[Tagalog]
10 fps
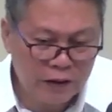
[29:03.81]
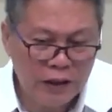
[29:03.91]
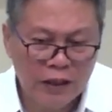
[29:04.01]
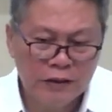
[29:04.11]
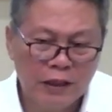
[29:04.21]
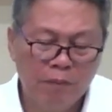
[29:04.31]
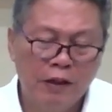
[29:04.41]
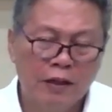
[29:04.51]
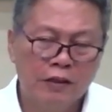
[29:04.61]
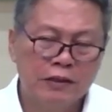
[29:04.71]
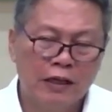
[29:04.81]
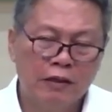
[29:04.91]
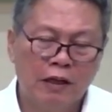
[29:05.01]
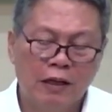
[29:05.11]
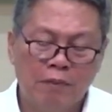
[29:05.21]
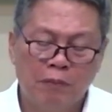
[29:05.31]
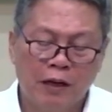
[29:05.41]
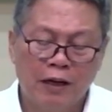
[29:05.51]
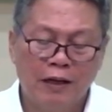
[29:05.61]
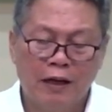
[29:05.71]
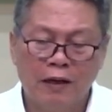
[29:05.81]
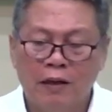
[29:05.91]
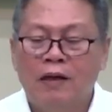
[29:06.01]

ng sinasabi natin sa ating an- mga anak